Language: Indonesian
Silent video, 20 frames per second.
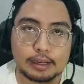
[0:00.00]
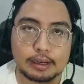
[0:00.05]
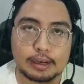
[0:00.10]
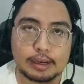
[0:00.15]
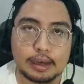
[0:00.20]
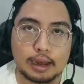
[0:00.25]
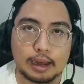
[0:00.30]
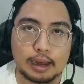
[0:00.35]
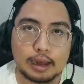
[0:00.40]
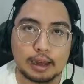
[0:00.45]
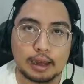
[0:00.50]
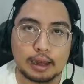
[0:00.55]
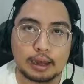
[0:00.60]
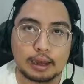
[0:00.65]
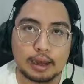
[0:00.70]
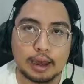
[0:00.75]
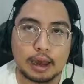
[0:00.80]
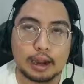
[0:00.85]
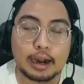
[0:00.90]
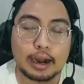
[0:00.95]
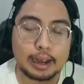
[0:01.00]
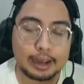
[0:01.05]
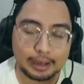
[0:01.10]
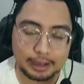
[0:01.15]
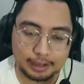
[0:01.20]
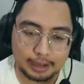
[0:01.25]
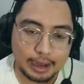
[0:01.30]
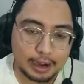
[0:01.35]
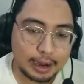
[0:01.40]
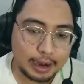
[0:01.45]
Ga,
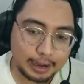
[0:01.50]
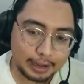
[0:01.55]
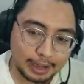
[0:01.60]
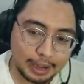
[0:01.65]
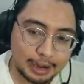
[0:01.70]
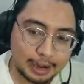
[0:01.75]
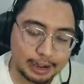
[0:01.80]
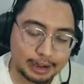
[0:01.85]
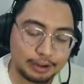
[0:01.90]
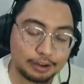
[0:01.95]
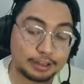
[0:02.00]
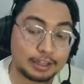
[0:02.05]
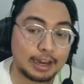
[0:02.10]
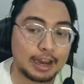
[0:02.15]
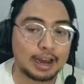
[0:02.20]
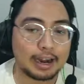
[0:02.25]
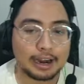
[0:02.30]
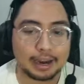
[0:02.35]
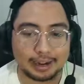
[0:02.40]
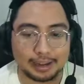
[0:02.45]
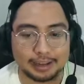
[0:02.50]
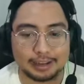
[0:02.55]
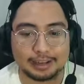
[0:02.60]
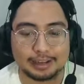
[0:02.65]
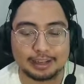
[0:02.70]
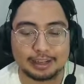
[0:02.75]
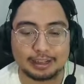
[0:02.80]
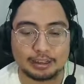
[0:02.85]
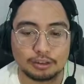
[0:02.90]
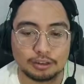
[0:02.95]
Garai, Garai, Garai, di kota Garai
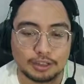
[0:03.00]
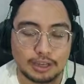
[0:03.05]
gitu.